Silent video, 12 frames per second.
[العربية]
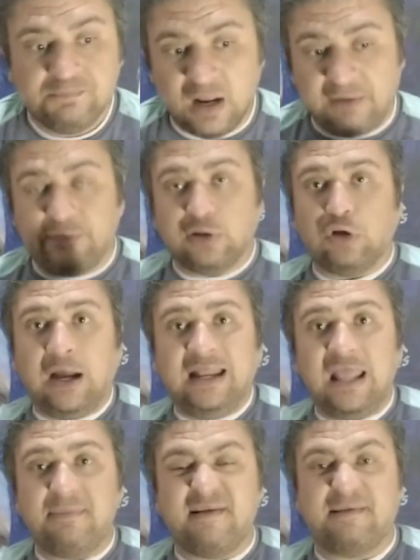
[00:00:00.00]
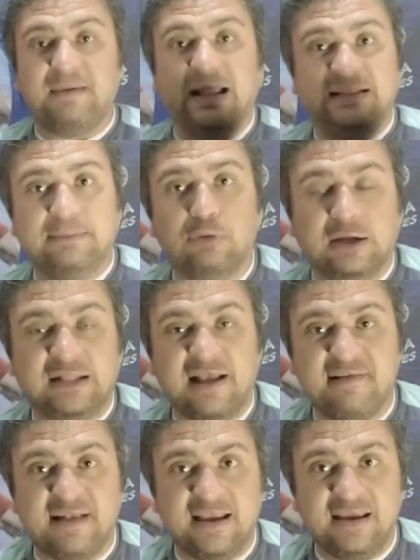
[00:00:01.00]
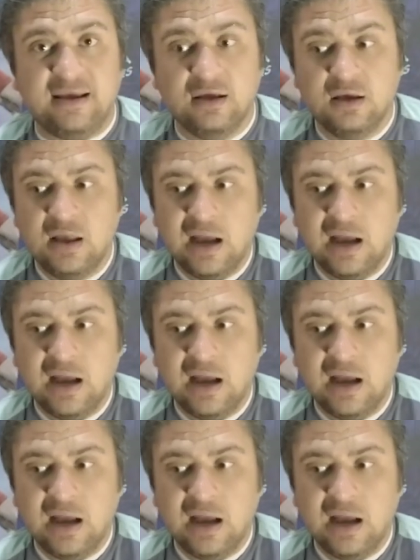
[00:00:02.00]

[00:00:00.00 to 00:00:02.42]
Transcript: افراده عاليه بس بيقدموا اداء سيء